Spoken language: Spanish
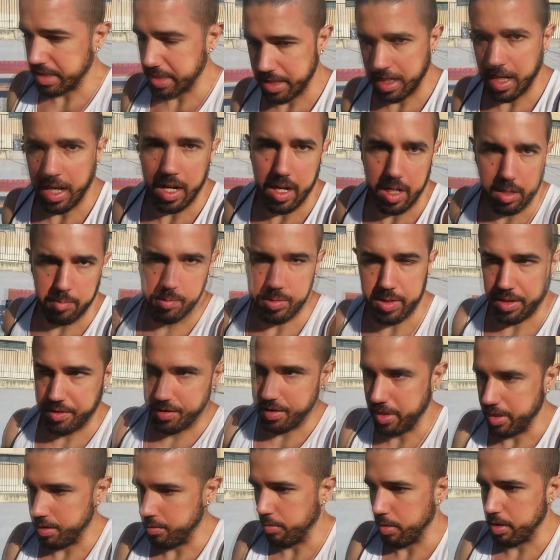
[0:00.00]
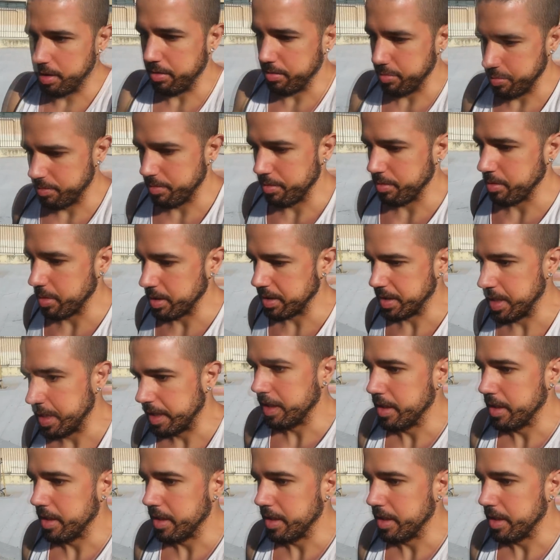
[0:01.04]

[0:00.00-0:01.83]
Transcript: si es que la vamos a hacer, igual no, yo qué